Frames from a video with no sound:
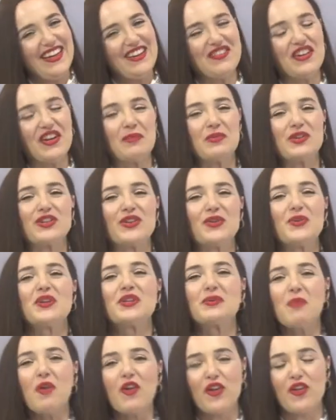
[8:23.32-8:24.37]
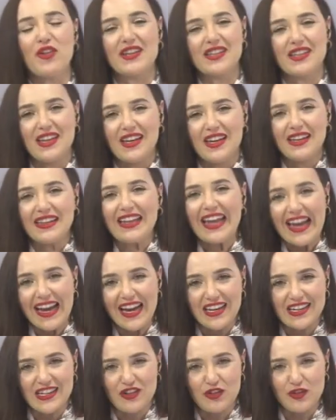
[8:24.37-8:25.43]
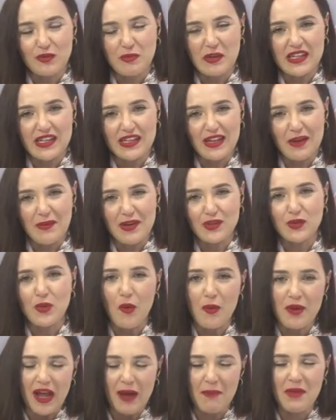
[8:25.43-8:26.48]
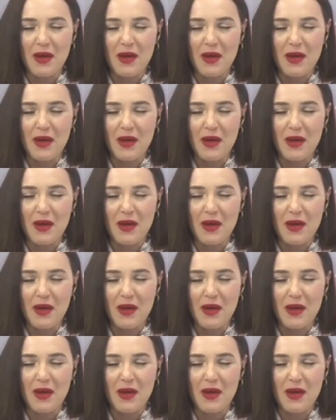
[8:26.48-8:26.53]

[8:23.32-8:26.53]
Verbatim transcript: Bueno, pues Luis Moro desde Texas nos presentaba su obra